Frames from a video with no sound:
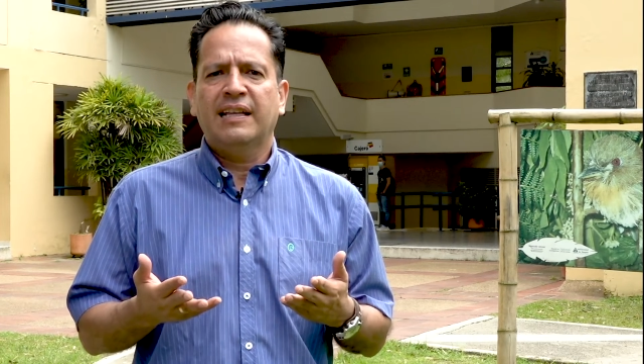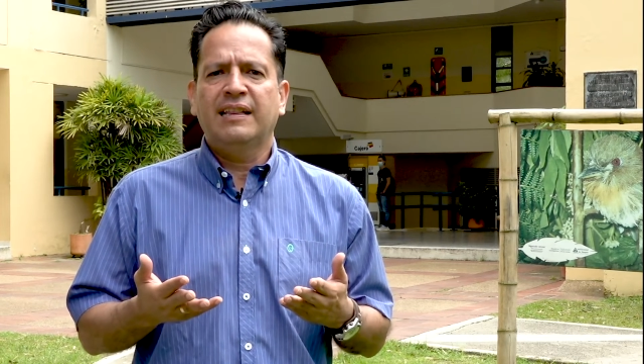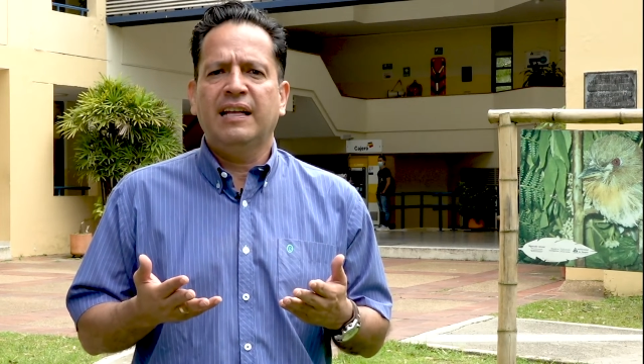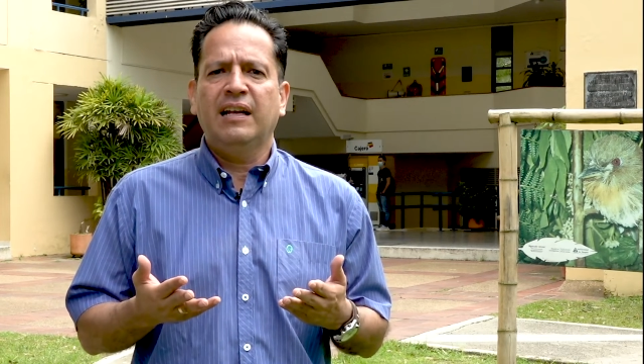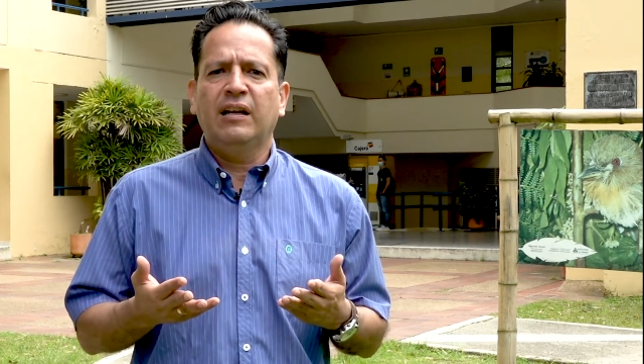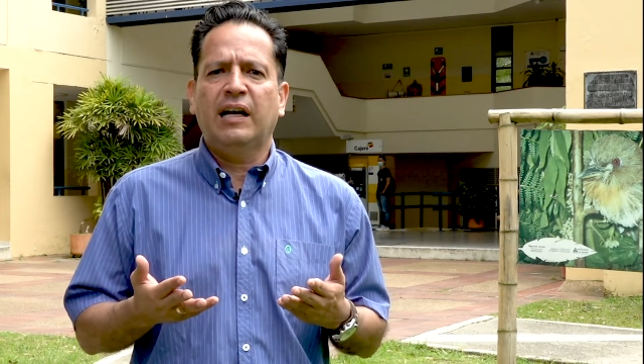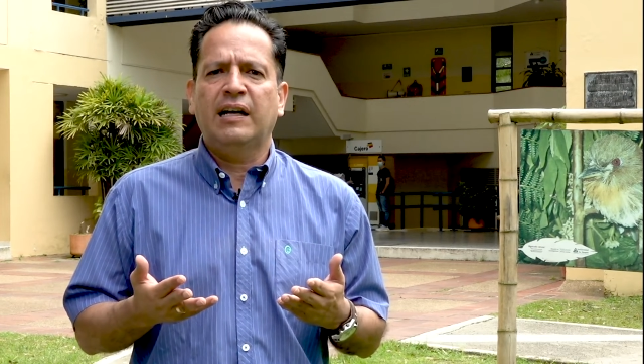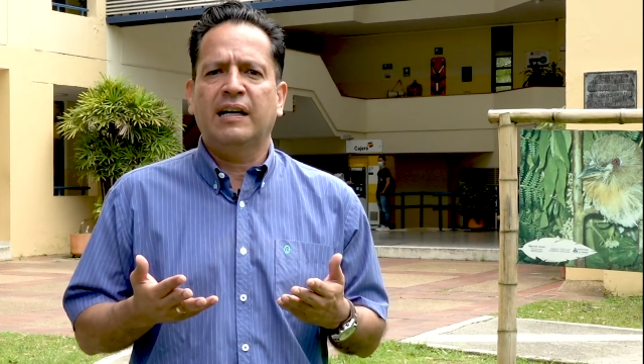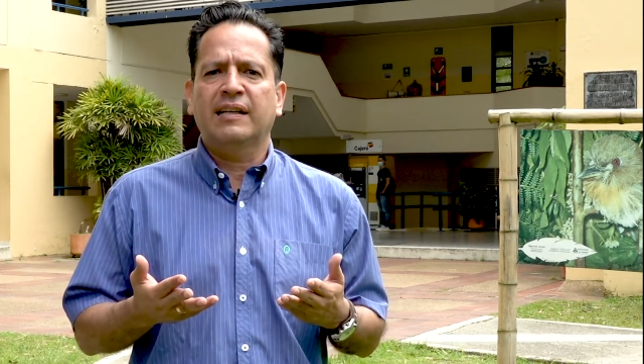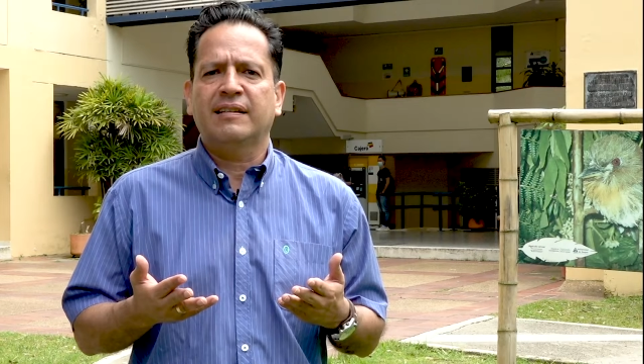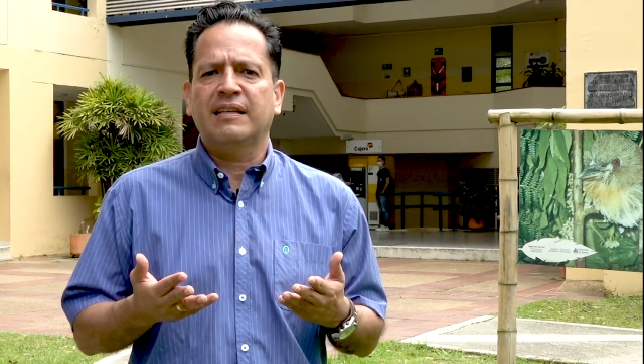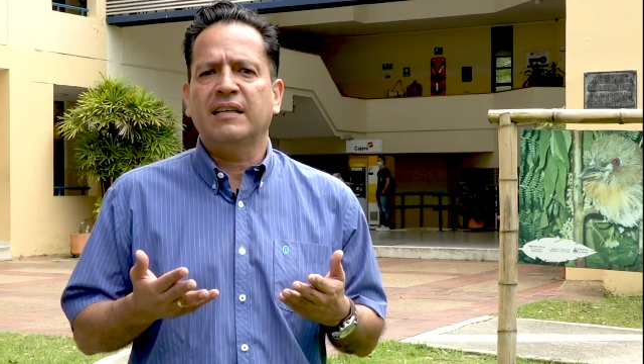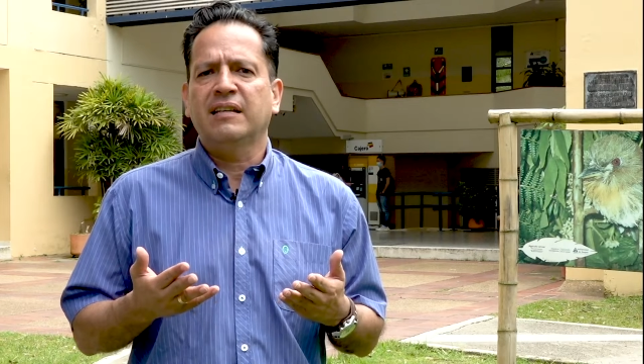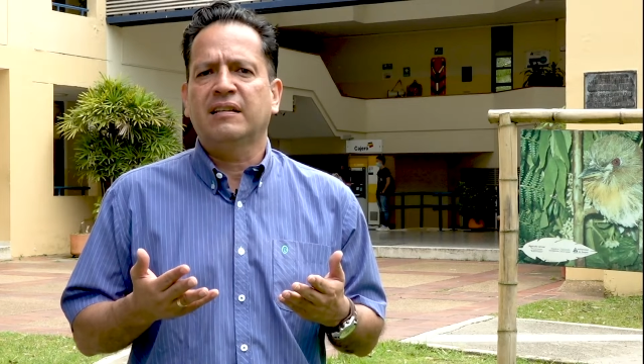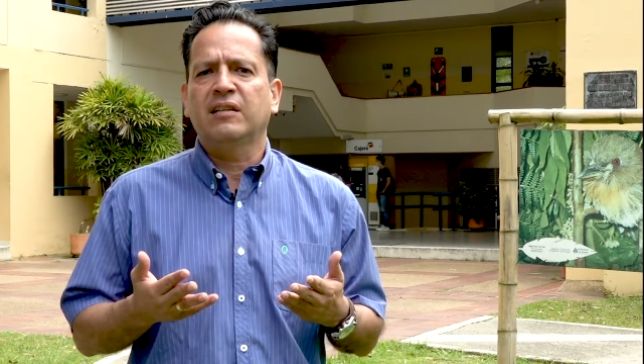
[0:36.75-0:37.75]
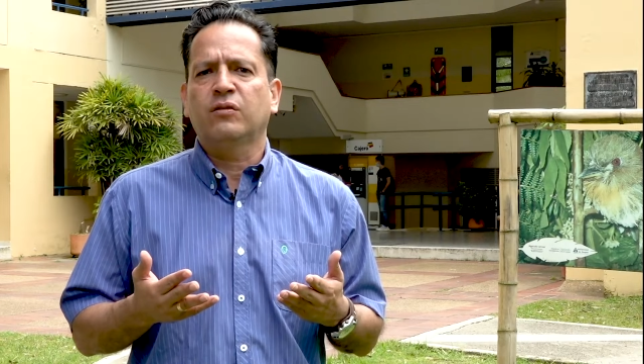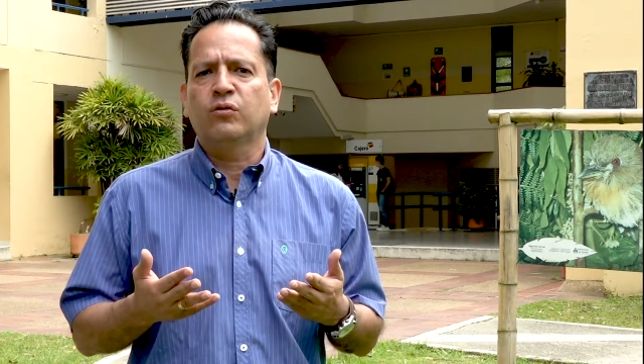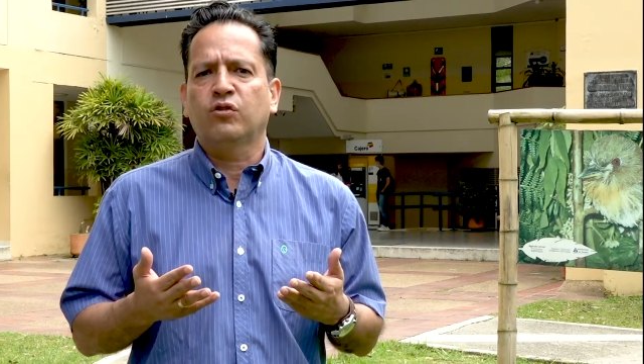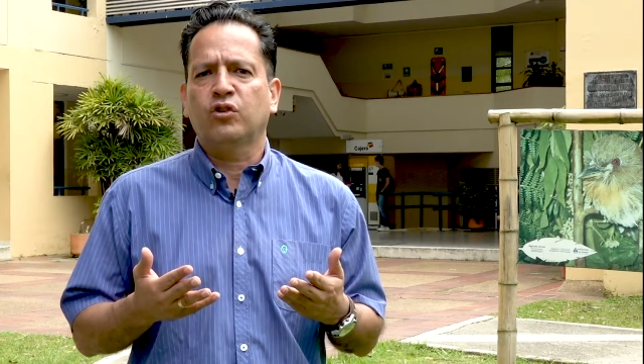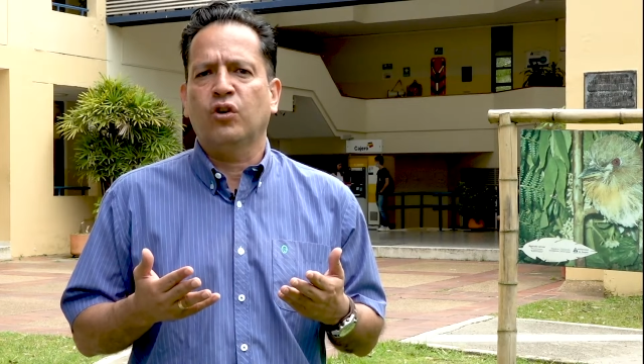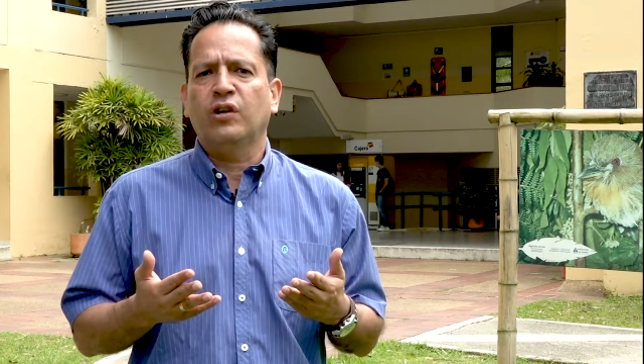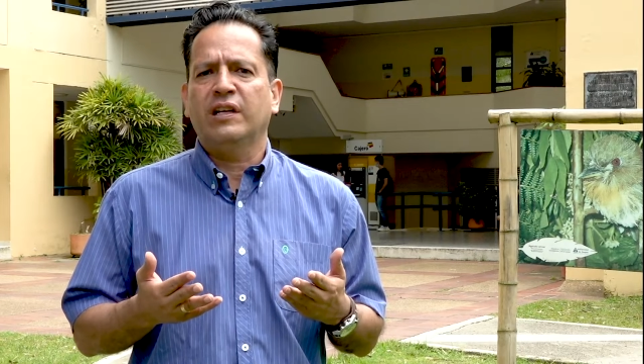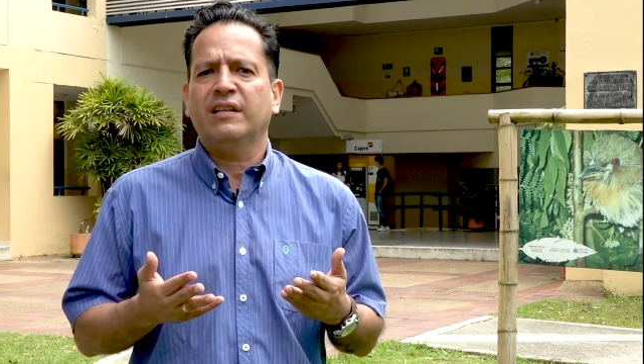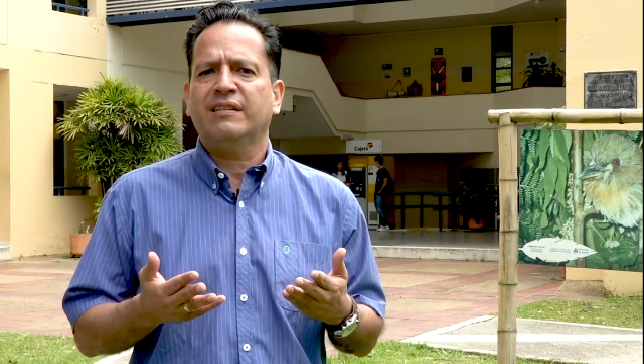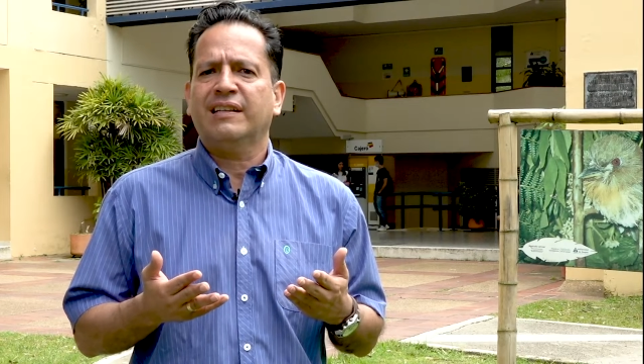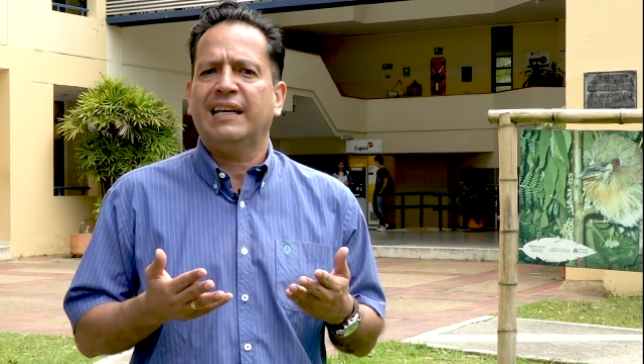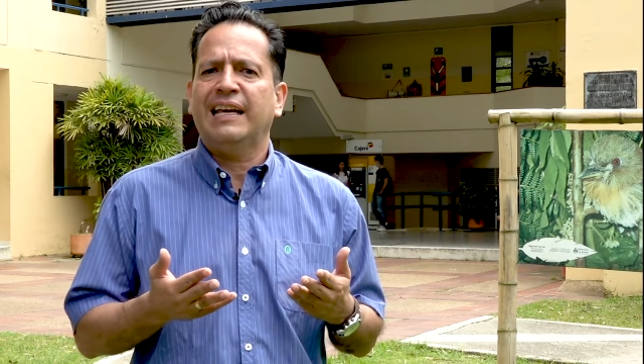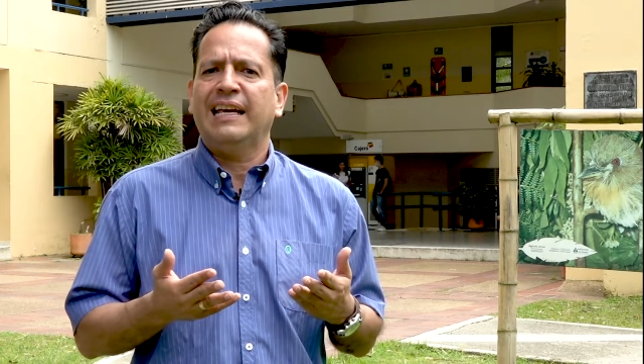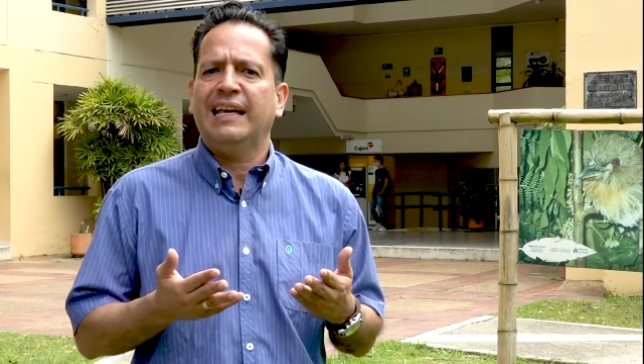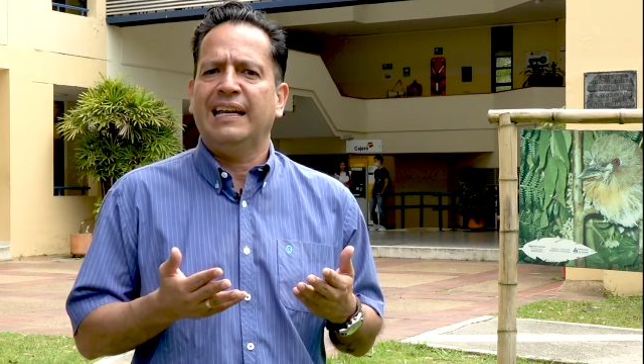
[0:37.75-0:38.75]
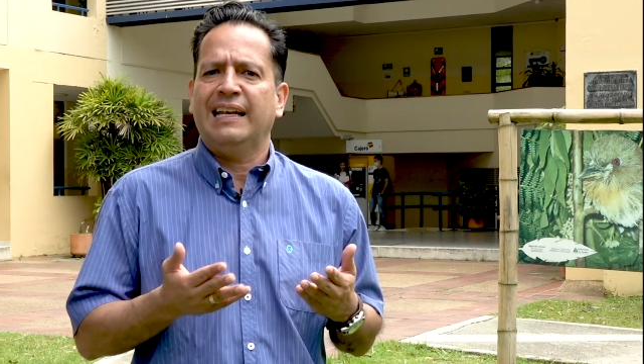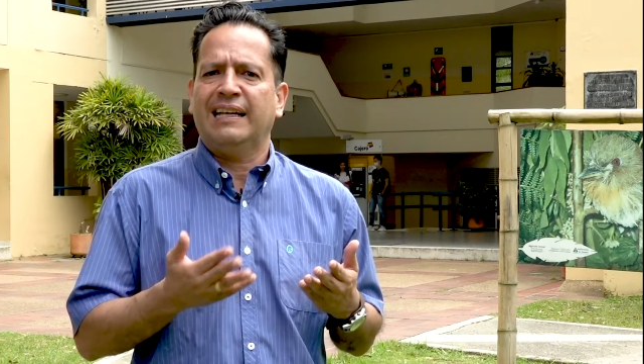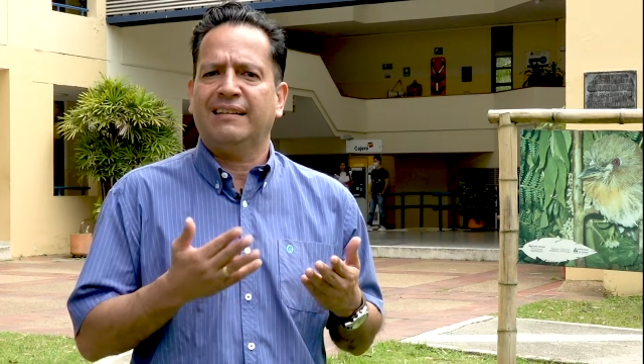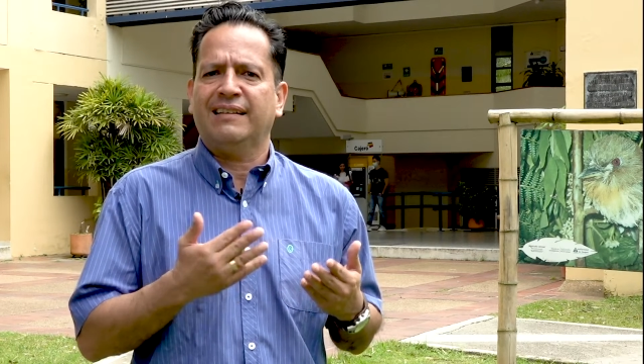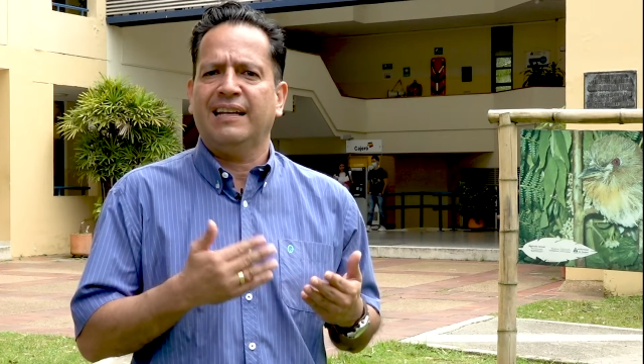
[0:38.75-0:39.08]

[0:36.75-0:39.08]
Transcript: de las instituciones que las